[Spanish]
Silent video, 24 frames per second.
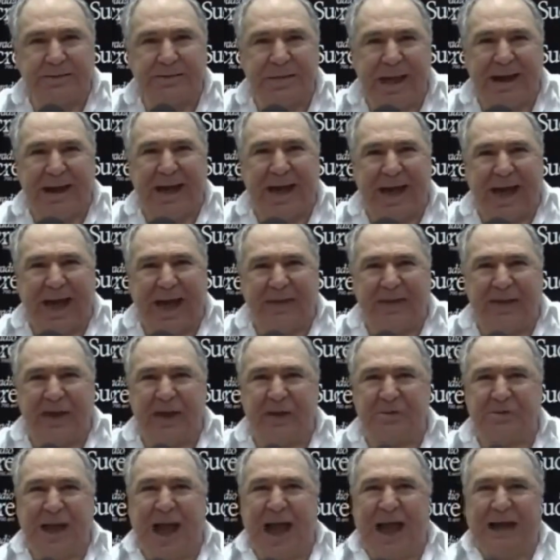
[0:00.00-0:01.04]
guerra
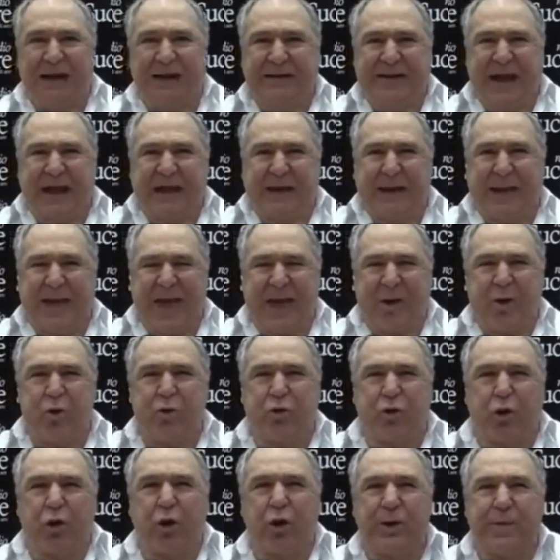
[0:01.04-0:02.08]
digital que crearon
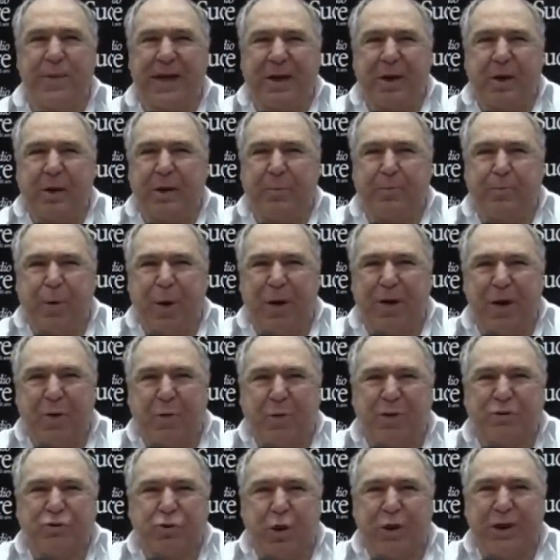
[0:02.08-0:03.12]
con los dineros del pueblo
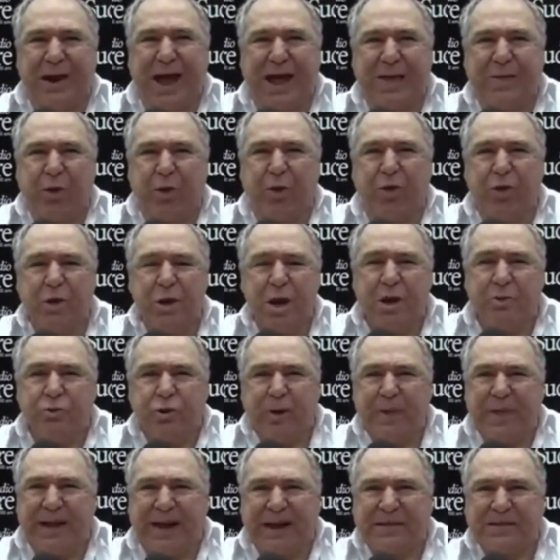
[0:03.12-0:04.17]
ecuatoriano,
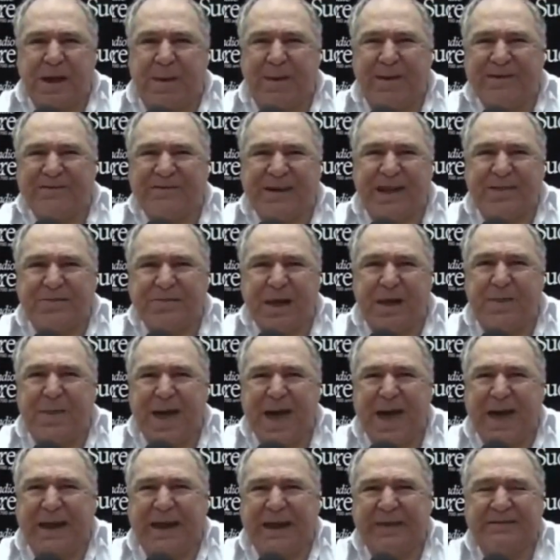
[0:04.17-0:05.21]
donde gastaban
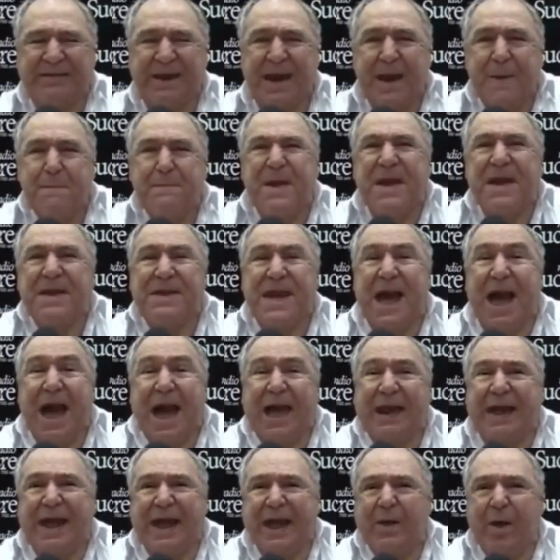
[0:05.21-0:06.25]
centenares,
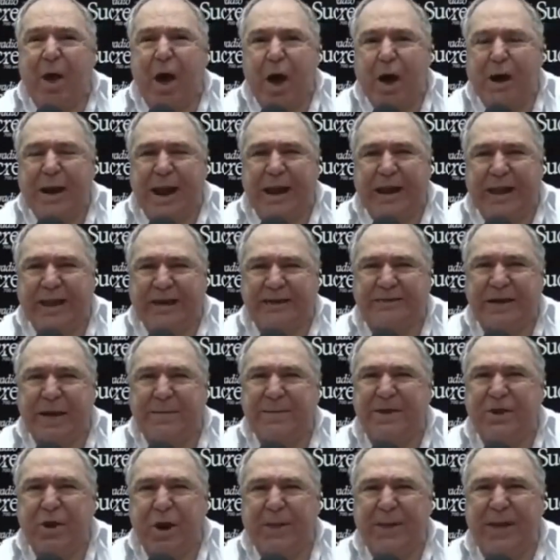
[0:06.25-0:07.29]
millares de dólares, de
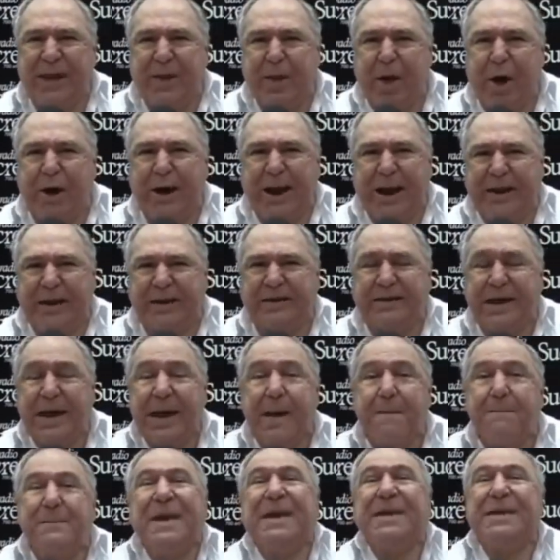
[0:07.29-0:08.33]
millones de dólares,
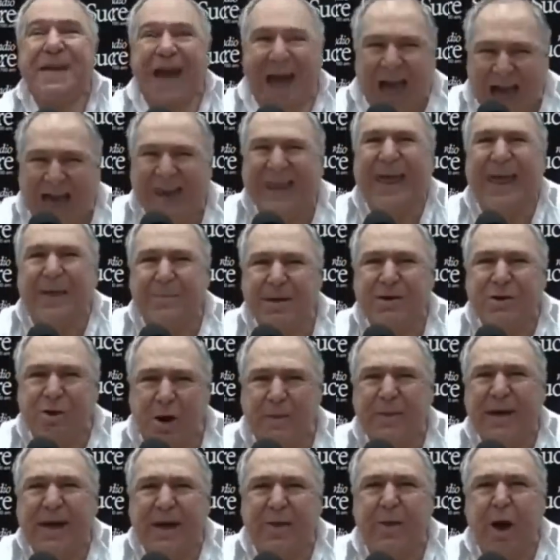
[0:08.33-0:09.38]
millares de
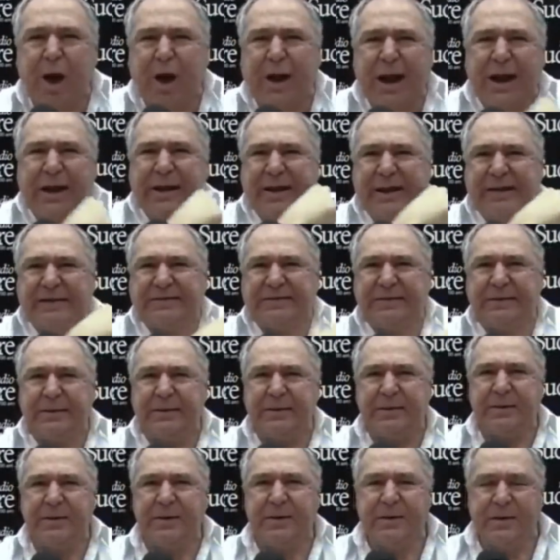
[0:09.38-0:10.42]
millones de dólares
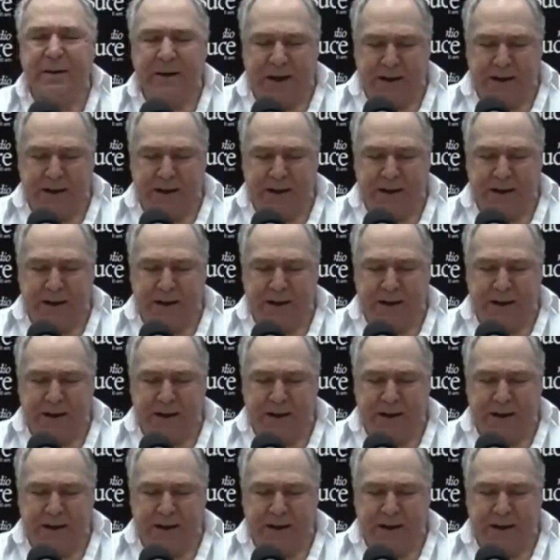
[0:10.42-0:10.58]
en